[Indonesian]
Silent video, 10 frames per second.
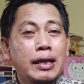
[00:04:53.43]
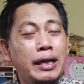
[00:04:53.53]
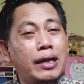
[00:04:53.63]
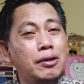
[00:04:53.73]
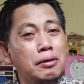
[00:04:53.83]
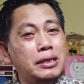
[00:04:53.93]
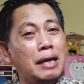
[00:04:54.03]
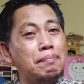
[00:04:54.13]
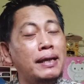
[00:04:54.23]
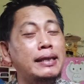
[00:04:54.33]
Niku
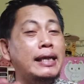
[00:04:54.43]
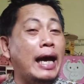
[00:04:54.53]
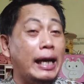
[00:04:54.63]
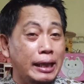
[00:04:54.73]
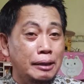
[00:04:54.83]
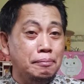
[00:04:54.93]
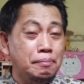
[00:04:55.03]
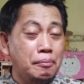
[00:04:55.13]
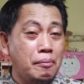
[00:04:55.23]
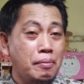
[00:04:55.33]
sampean tingali.
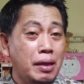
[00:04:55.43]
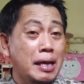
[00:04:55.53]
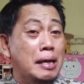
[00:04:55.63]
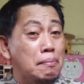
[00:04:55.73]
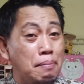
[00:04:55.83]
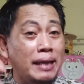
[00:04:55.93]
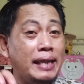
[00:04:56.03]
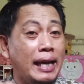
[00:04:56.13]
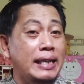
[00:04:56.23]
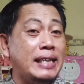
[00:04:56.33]

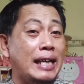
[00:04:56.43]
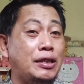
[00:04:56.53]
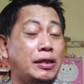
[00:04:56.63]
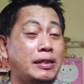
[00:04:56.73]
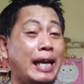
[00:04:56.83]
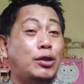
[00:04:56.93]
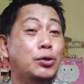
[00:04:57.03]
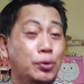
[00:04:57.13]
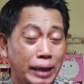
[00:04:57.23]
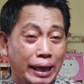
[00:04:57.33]
Materi sak, sak
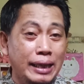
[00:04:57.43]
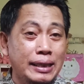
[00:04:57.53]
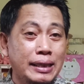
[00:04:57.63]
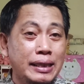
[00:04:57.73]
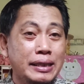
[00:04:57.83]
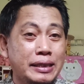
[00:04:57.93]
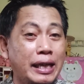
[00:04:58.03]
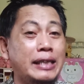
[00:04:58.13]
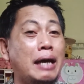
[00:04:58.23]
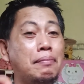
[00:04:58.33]
durunge
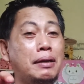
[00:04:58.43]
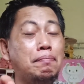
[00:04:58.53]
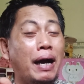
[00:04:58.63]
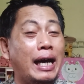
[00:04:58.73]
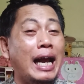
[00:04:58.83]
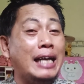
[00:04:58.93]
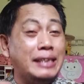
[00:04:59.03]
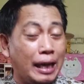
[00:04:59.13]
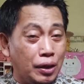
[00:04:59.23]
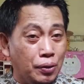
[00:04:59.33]
sing sampean bakal
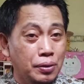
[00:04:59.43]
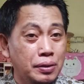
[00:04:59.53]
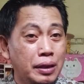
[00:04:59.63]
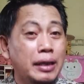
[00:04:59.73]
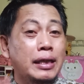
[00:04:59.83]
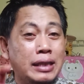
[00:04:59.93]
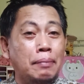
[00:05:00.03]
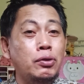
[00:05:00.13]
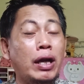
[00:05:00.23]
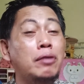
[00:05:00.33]
ajarno,
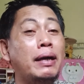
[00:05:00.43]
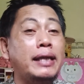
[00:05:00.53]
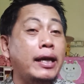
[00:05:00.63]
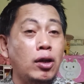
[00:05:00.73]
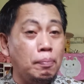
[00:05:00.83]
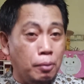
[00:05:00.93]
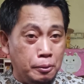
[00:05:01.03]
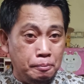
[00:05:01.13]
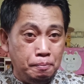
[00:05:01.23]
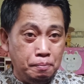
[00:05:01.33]
sampean lalu materi nopo?